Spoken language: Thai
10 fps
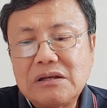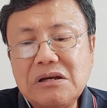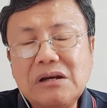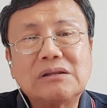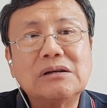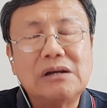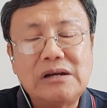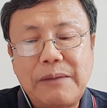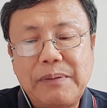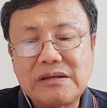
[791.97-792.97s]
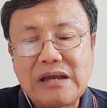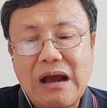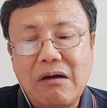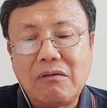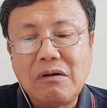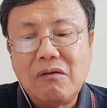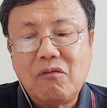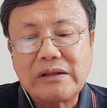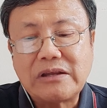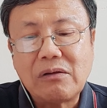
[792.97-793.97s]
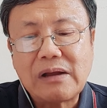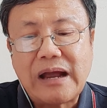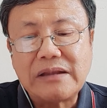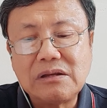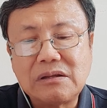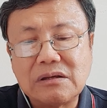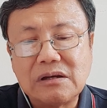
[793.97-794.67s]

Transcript: เชื่อถือในพระเจ้าว่าจะต้องการยึด